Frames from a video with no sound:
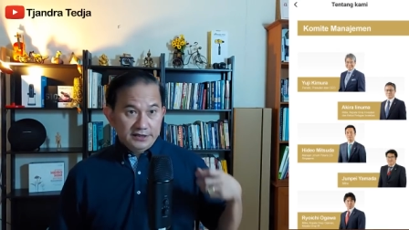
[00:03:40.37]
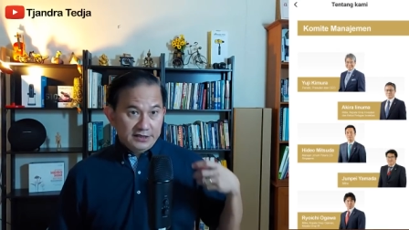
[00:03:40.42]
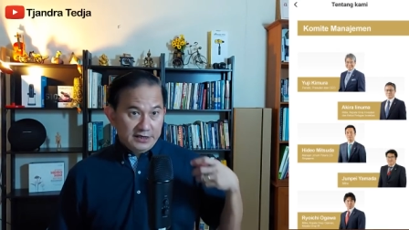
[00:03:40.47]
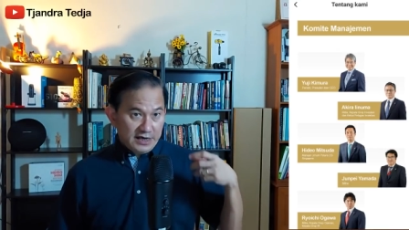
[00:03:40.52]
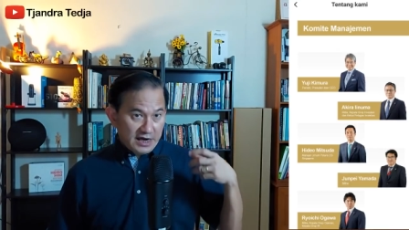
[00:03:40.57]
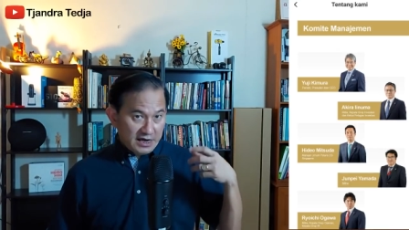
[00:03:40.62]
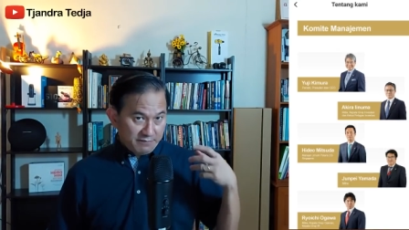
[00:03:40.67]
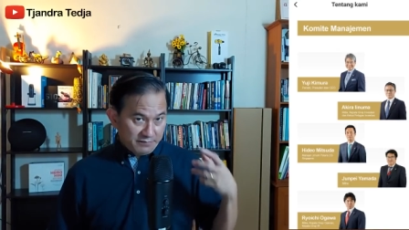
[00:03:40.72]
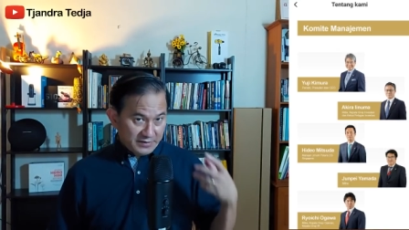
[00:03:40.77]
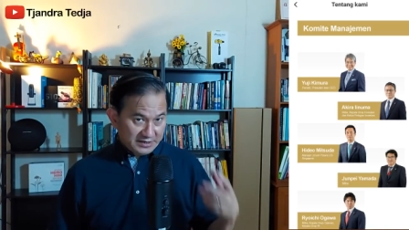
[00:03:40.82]

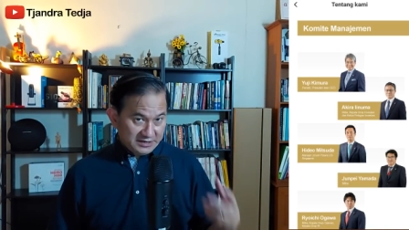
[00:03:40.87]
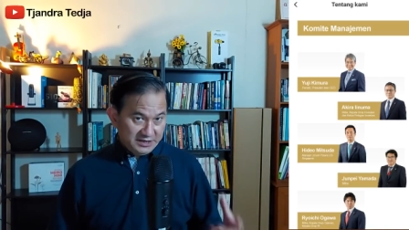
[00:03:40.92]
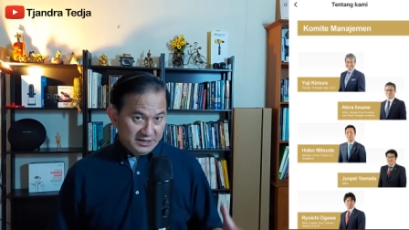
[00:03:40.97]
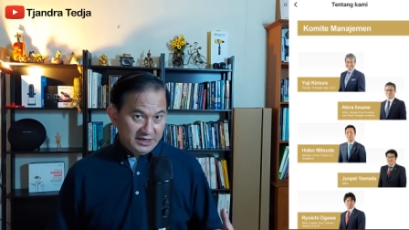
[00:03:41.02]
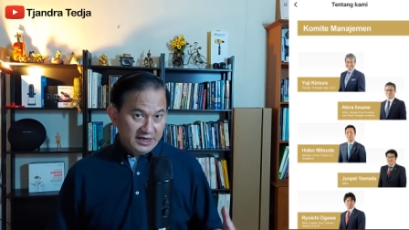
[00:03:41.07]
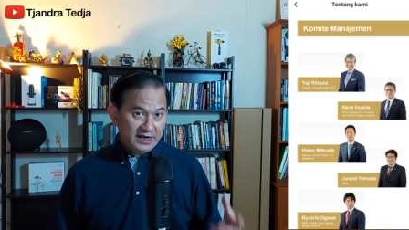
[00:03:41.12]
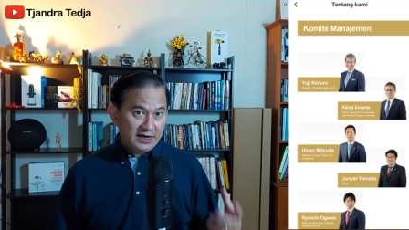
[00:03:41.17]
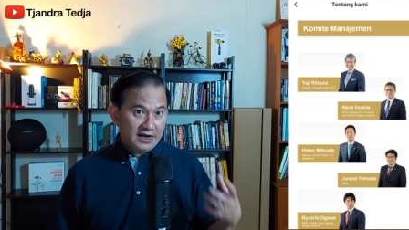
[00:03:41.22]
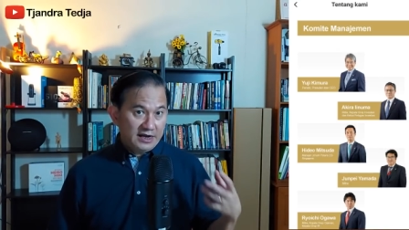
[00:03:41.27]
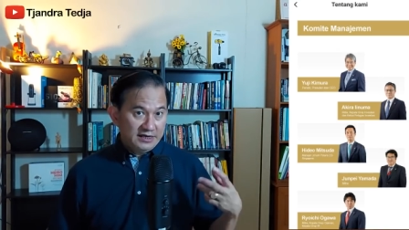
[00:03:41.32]
dan
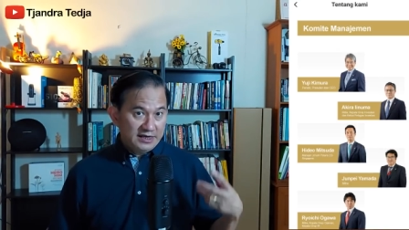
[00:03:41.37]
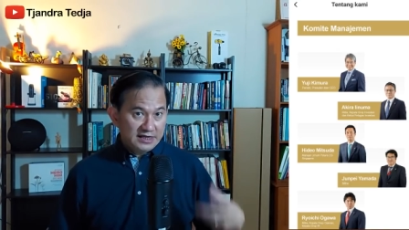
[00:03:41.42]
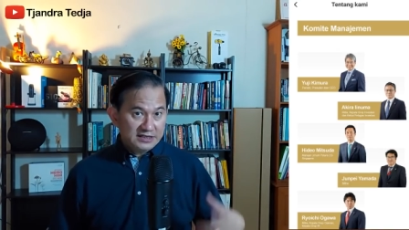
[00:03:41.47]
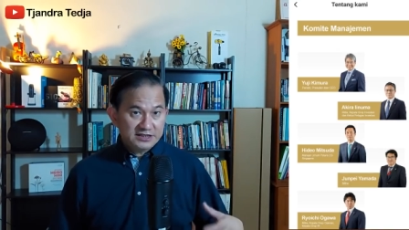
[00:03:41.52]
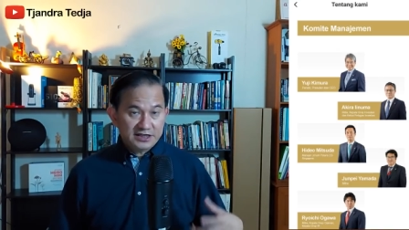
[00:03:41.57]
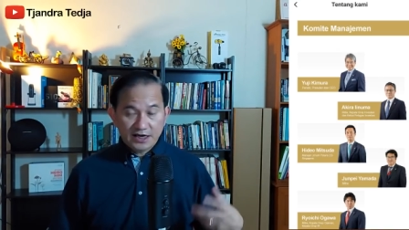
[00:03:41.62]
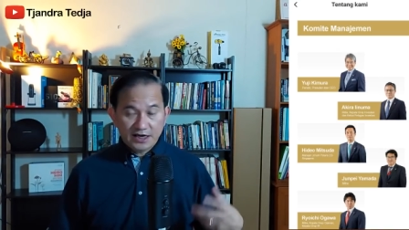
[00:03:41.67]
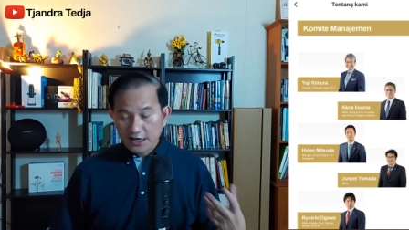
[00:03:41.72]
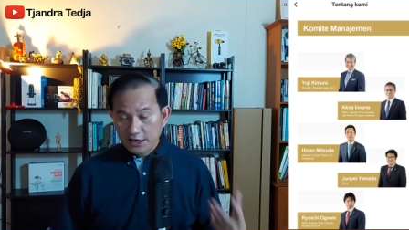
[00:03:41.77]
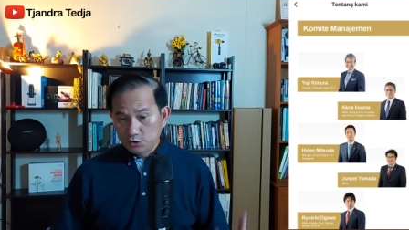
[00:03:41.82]
presiden dan
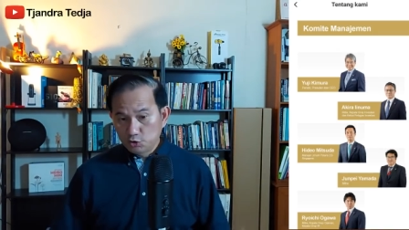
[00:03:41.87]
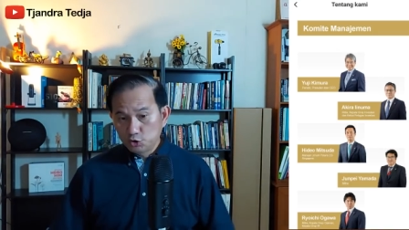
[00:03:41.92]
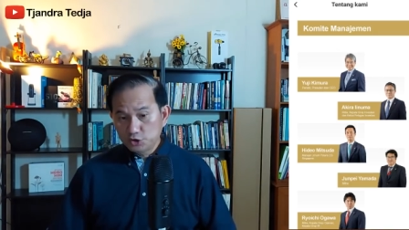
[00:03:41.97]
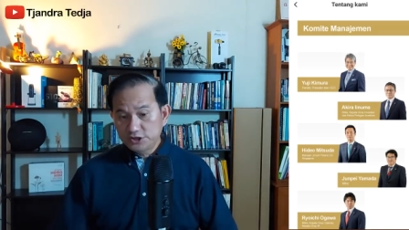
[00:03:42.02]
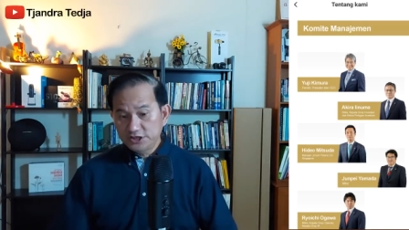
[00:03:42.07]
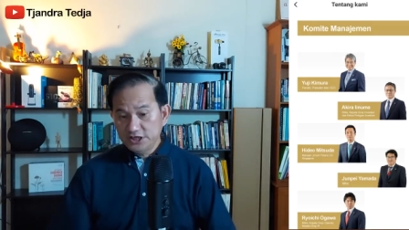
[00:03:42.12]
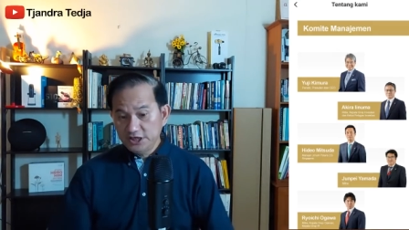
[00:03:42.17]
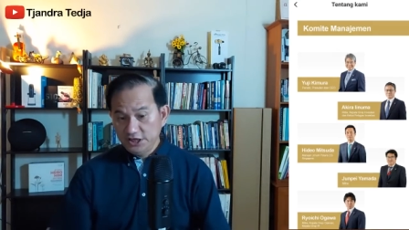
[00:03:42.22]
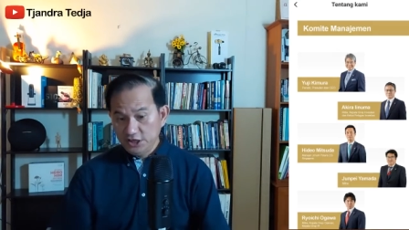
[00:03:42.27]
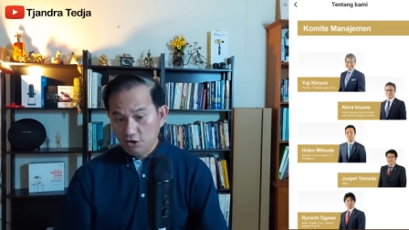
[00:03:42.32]
sekaligus
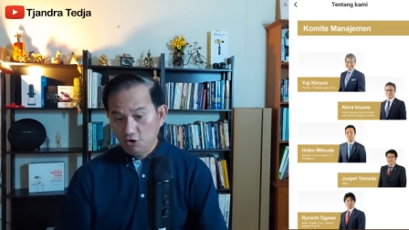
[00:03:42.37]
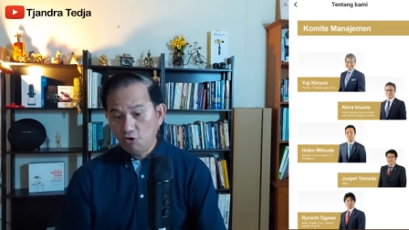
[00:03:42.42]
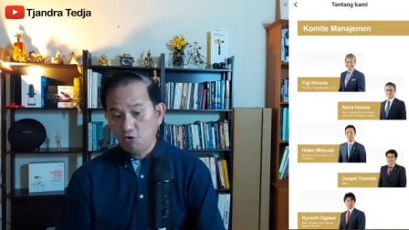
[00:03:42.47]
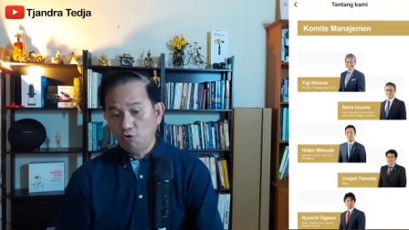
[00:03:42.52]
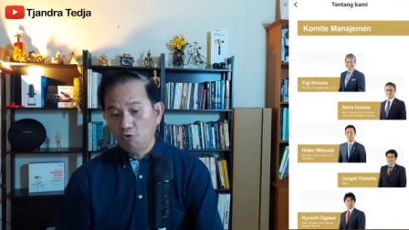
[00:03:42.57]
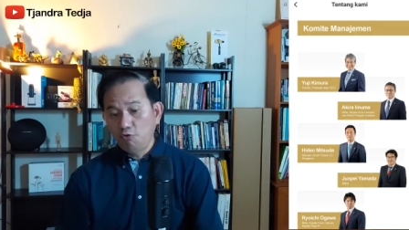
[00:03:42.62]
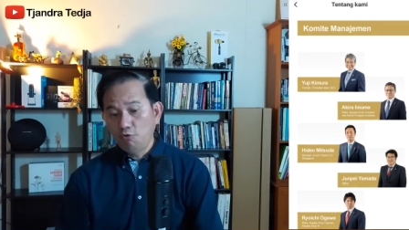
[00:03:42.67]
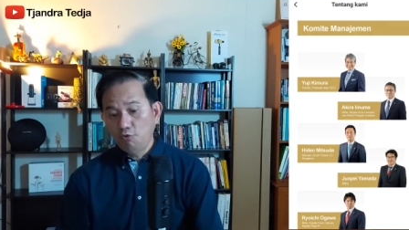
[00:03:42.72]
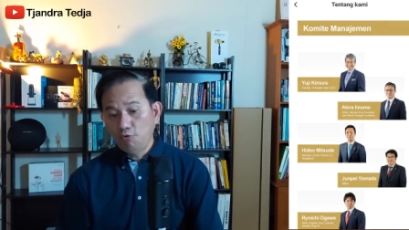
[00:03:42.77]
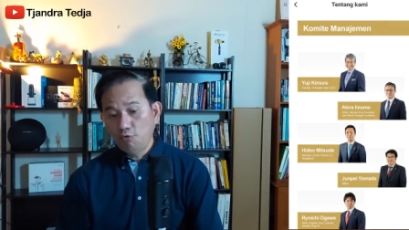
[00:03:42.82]

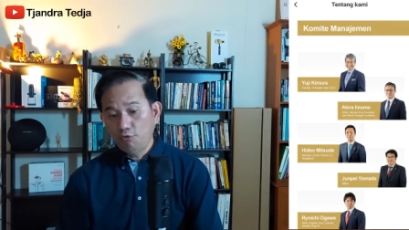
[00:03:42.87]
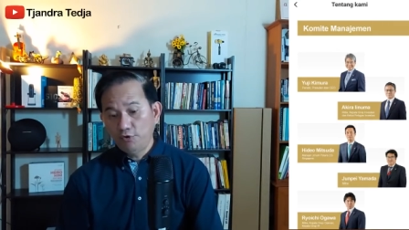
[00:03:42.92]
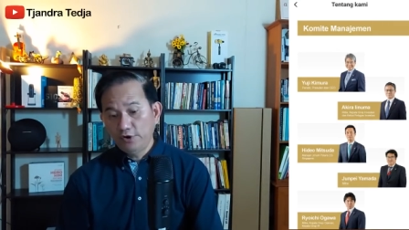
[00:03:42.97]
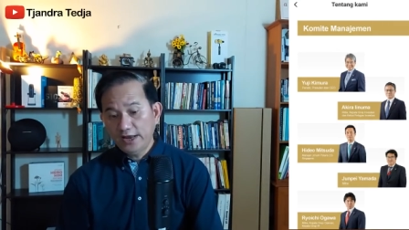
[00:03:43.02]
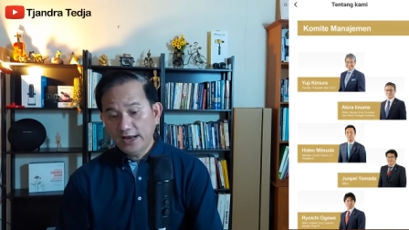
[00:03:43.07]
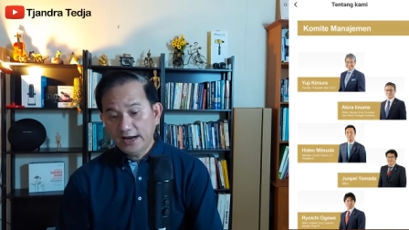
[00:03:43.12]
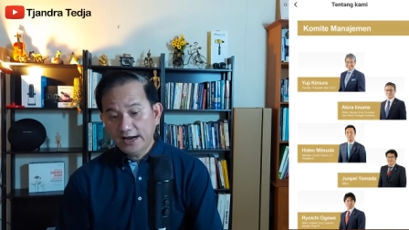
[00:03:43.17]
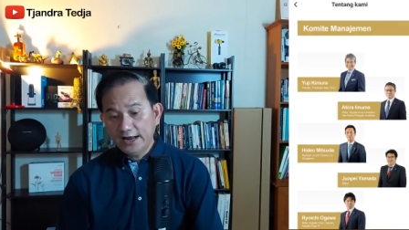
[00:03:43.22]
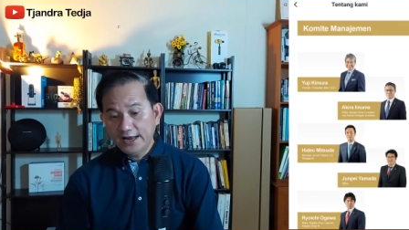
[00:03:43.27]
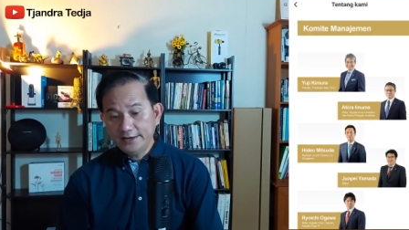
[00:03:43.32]
CEO,
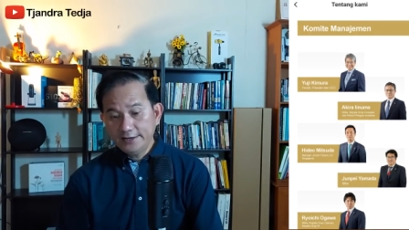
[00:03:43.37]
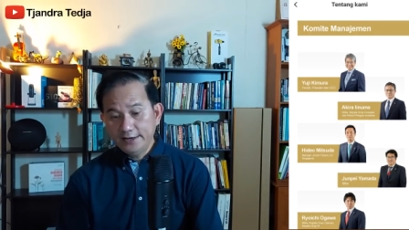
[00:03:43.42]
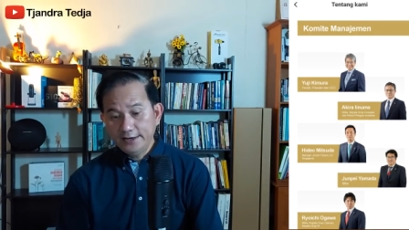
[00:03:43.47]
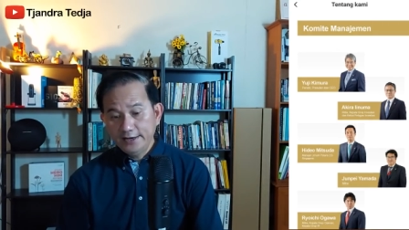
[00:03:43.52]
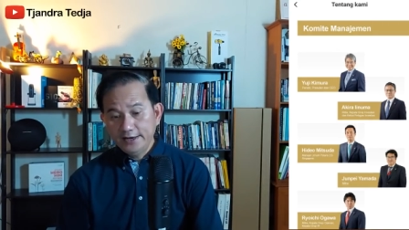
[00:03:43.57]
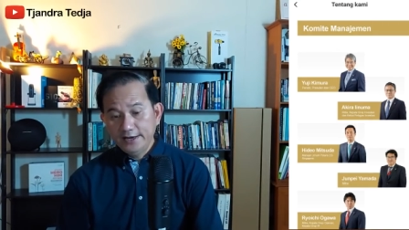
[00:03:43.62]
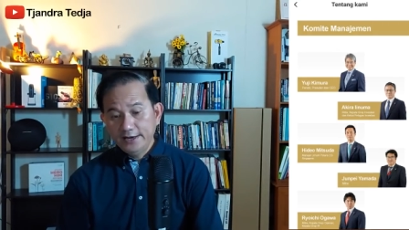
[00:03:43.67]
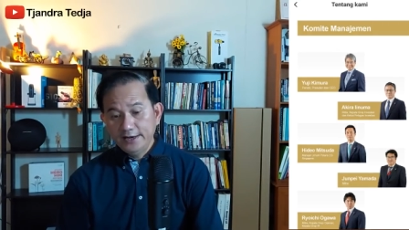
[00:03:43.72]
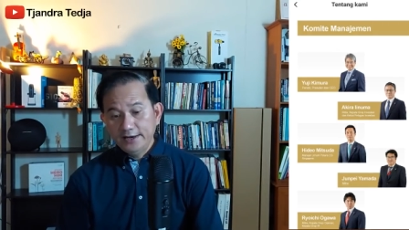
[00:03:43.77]
ya kan?